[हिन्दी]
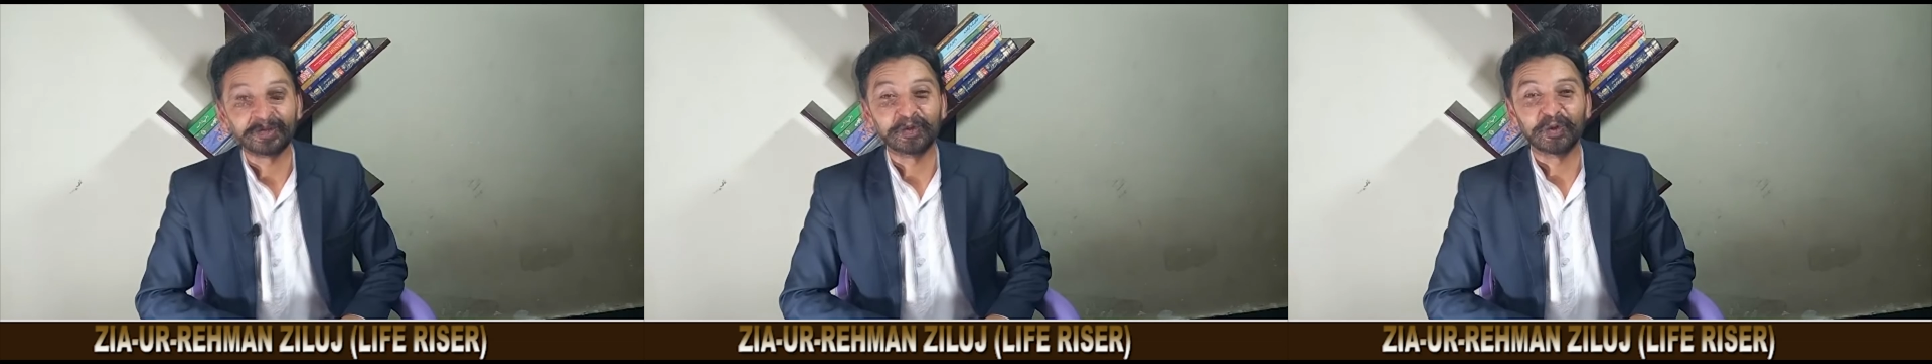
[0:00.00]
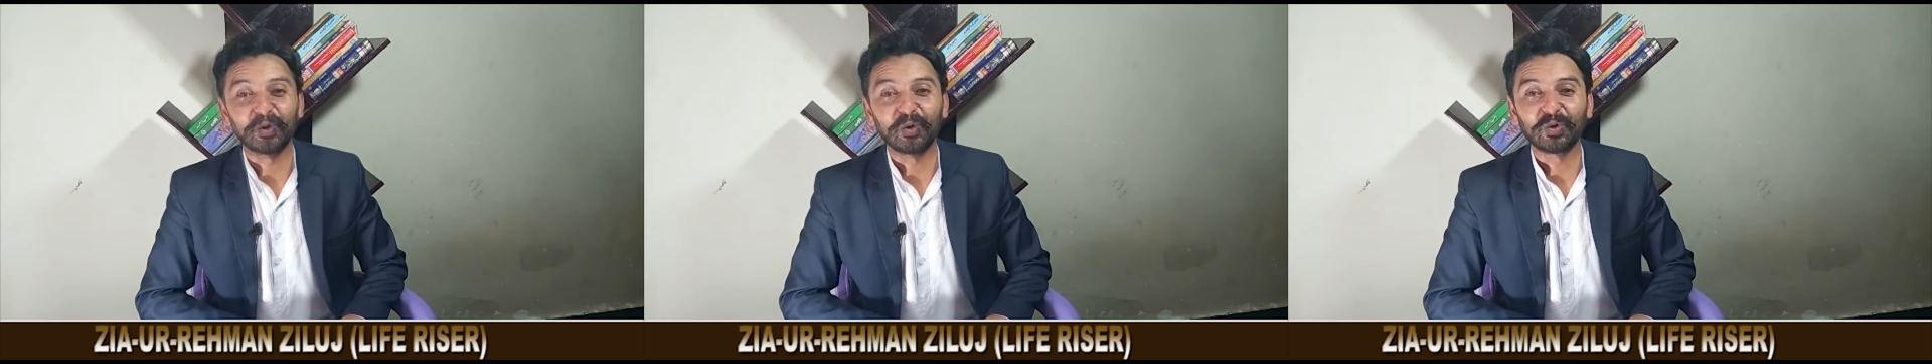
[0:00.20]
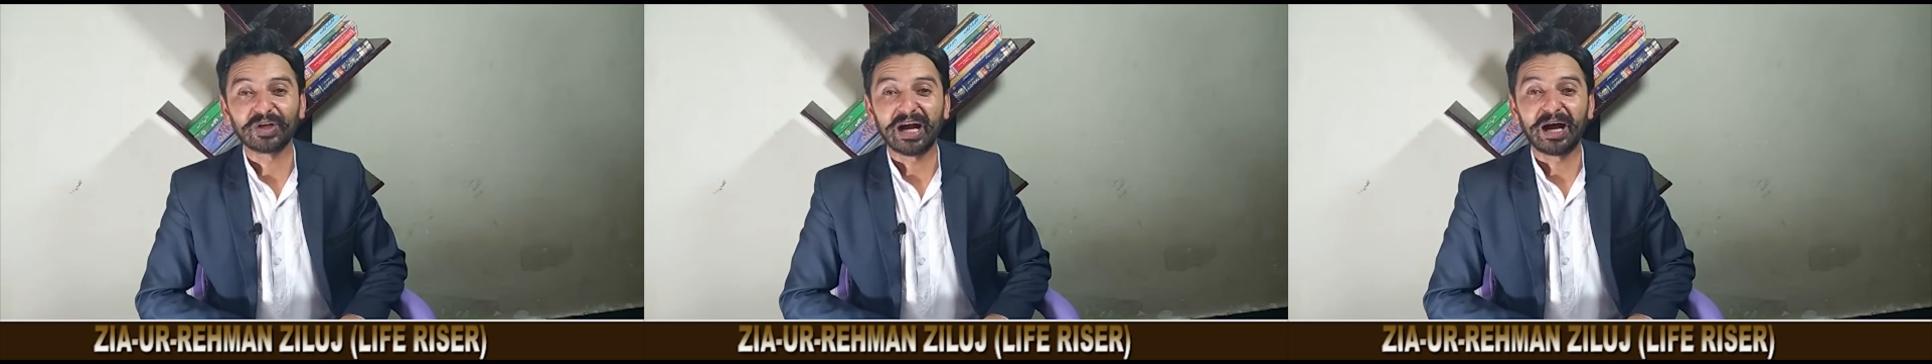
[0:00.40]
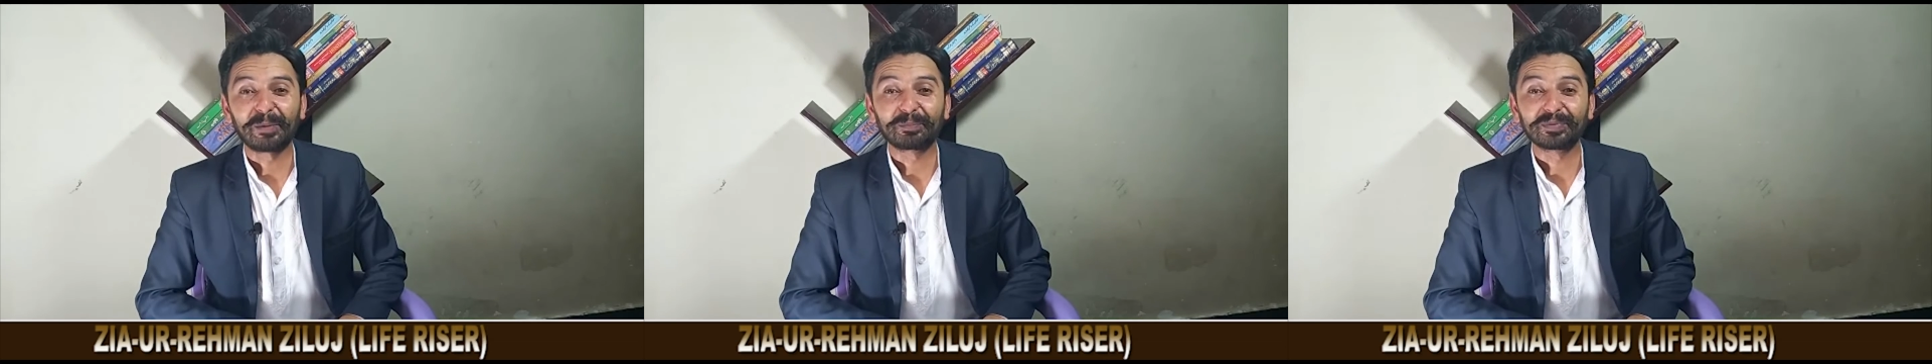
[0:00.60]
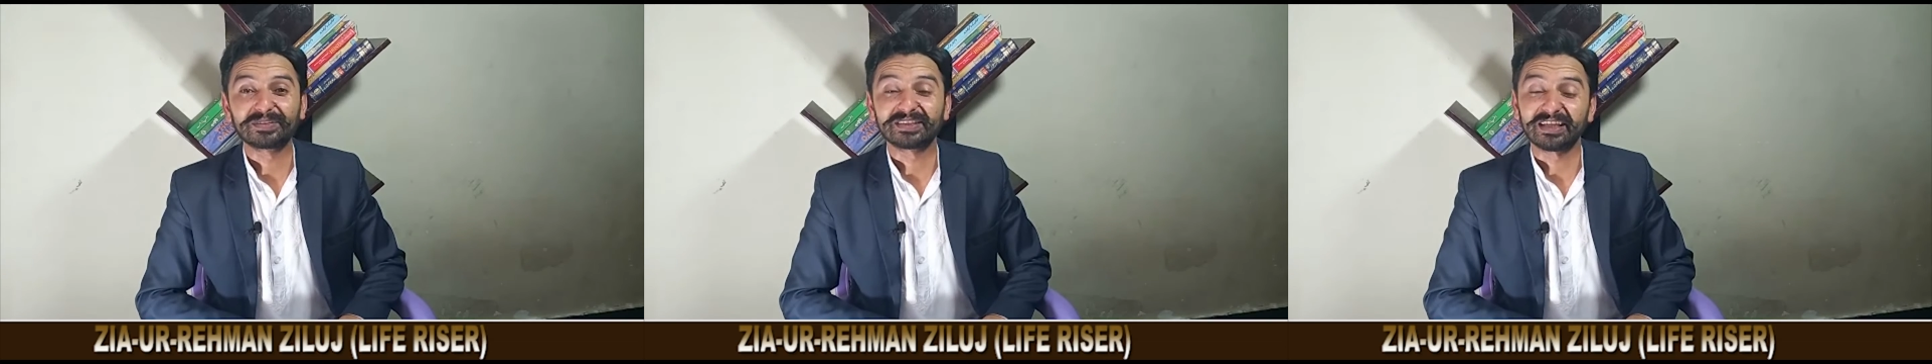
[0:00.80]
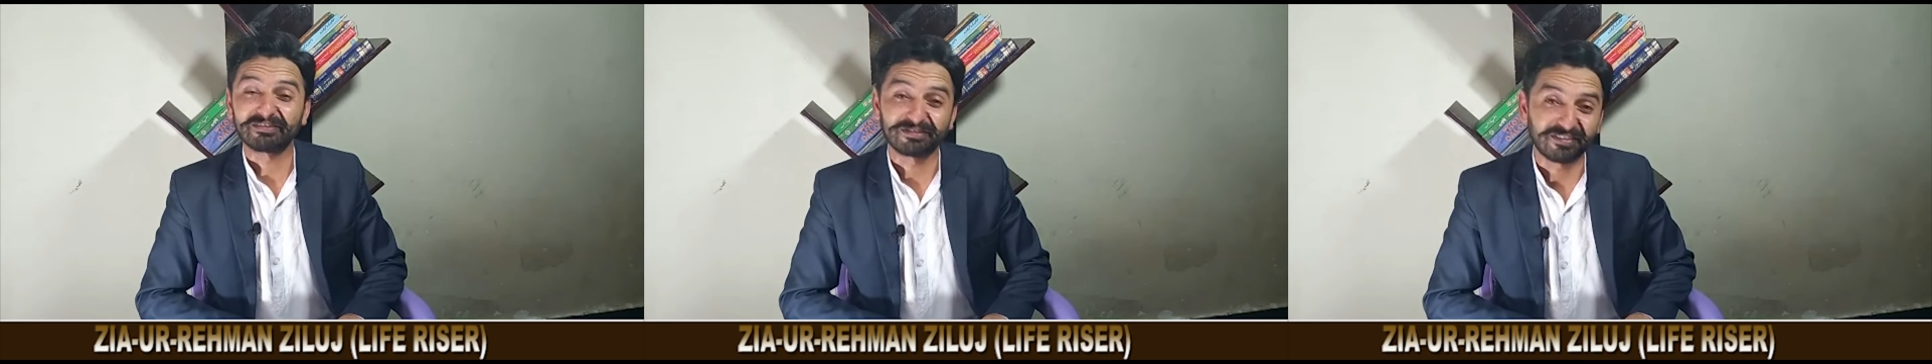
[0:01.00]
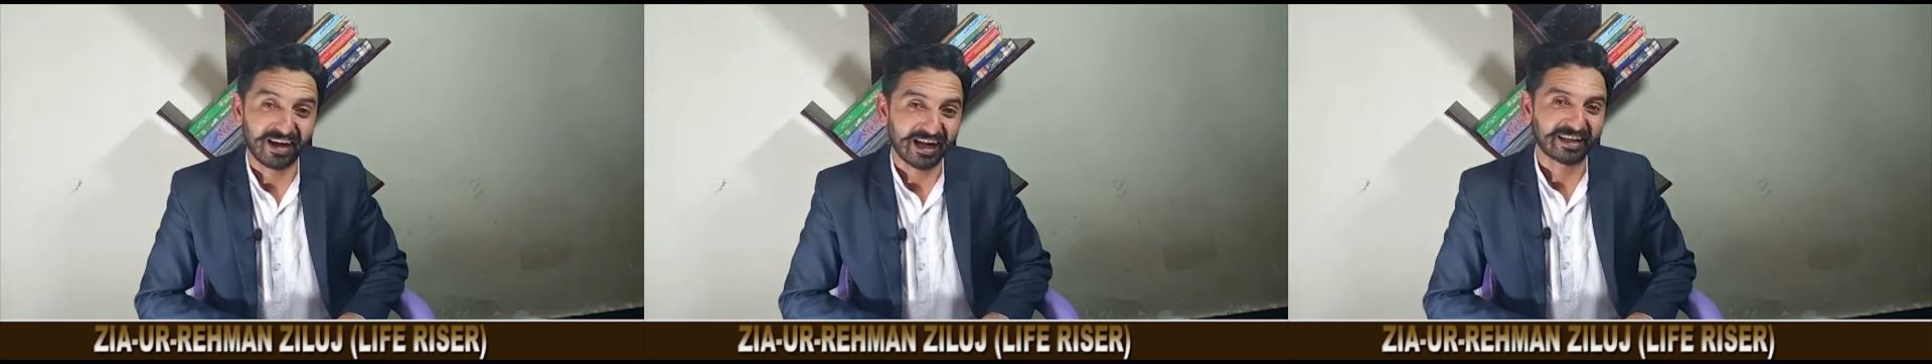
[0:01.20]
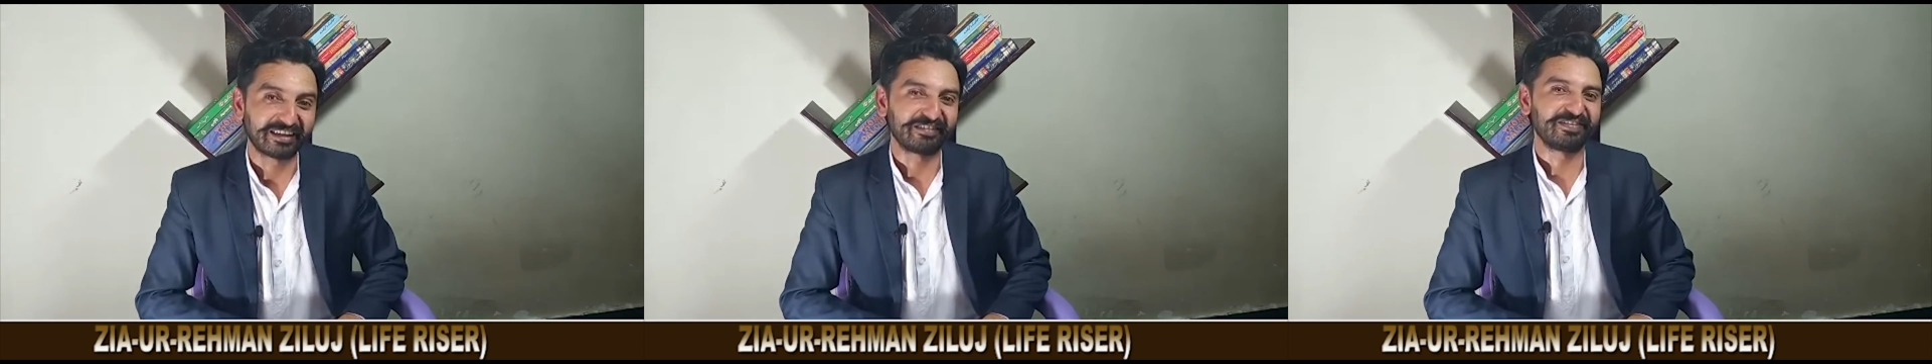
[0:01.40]
जो लोग आपसे
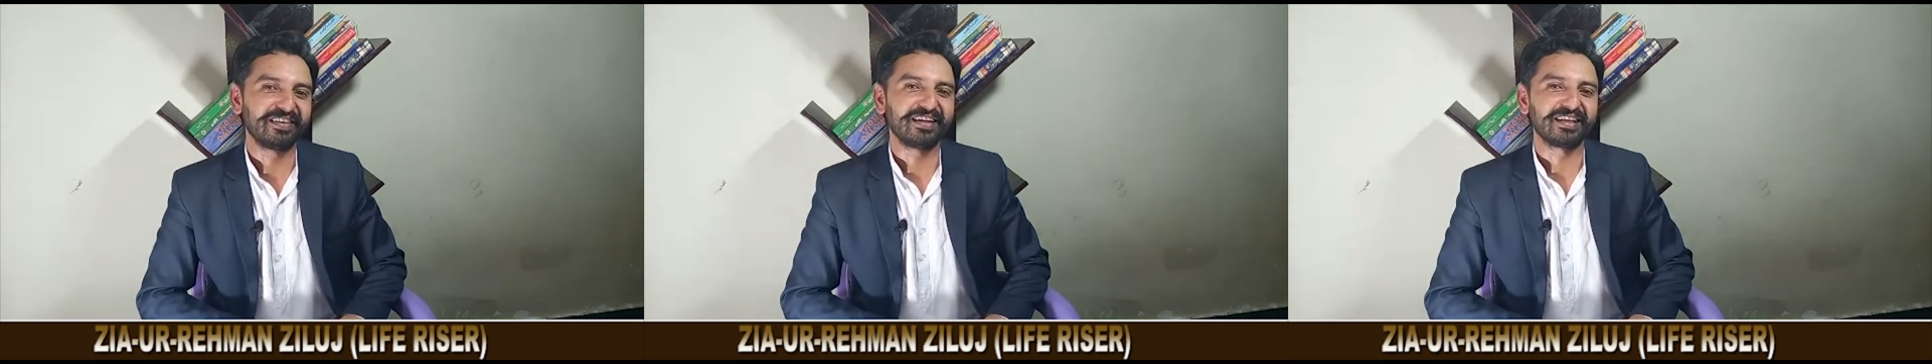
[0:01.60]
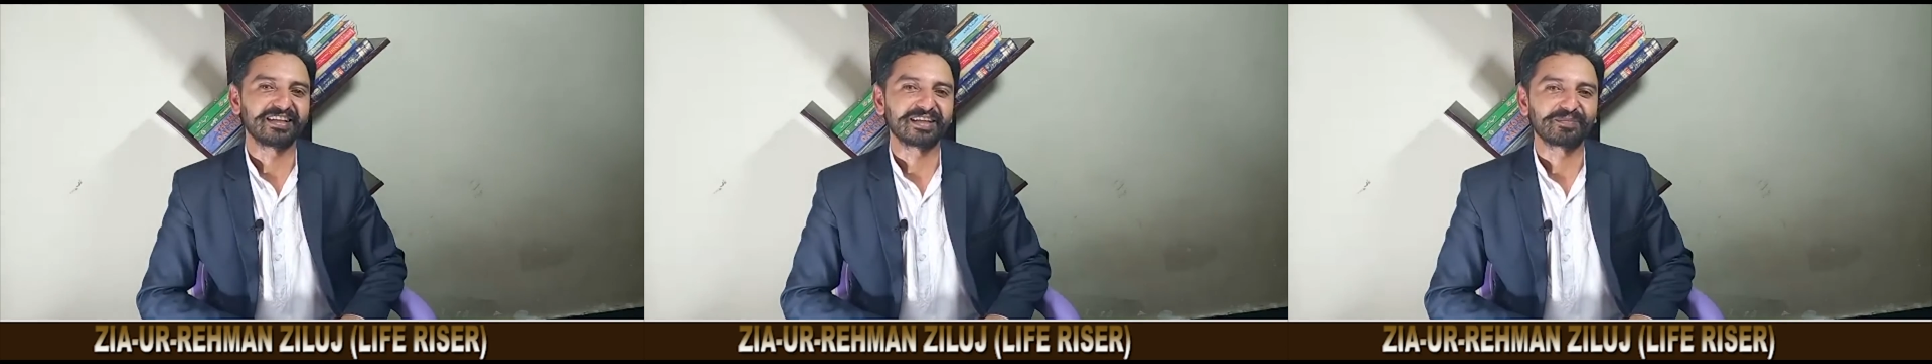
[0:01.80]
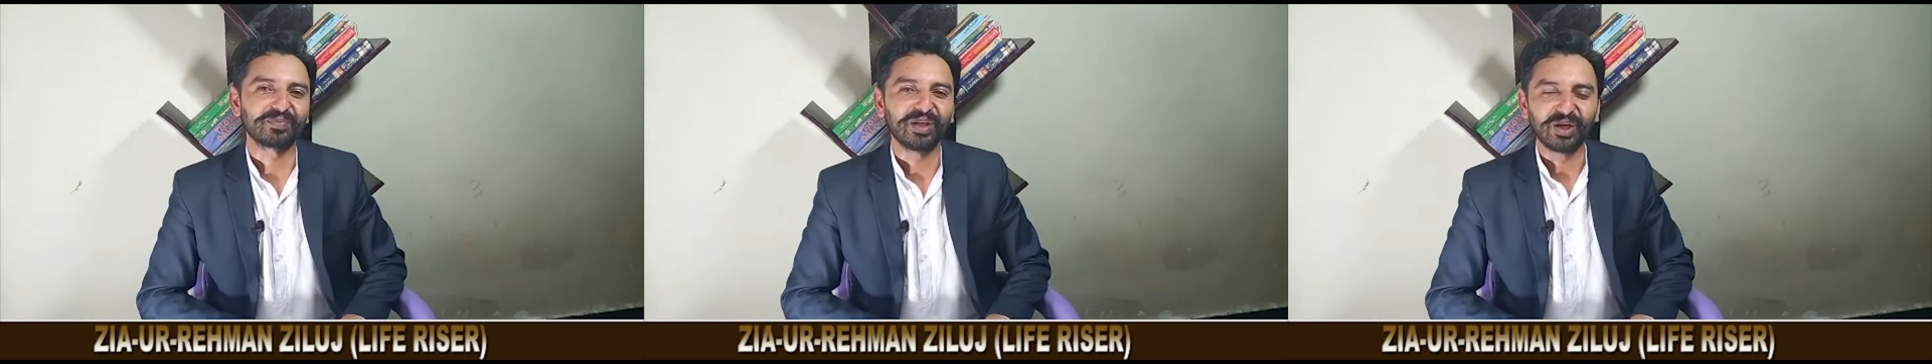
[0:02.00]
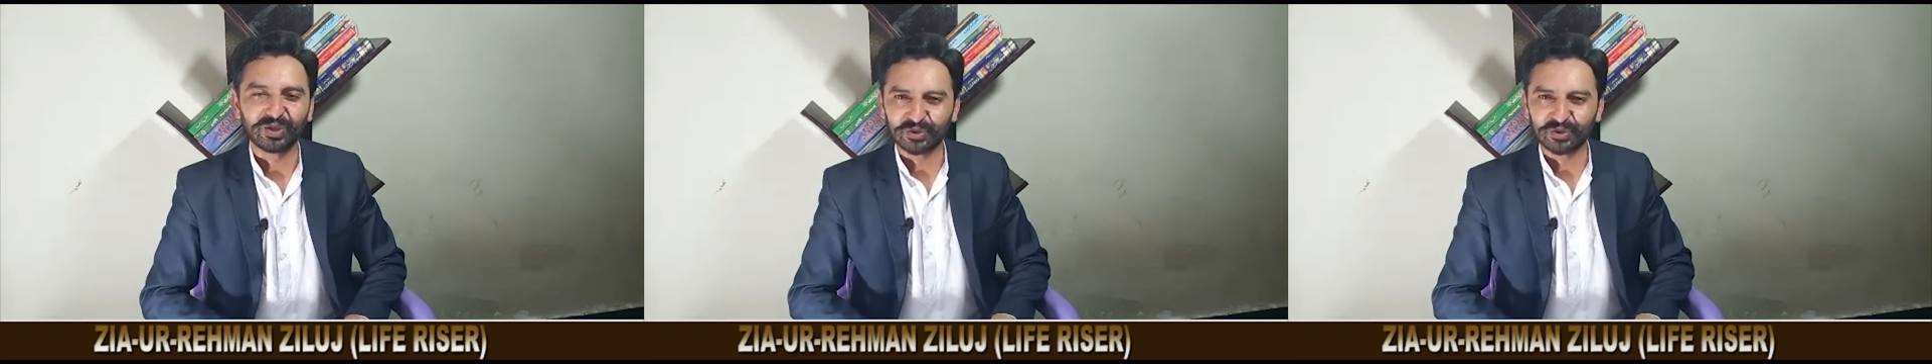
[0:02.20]
वाकिफ़ ही नहीं हैं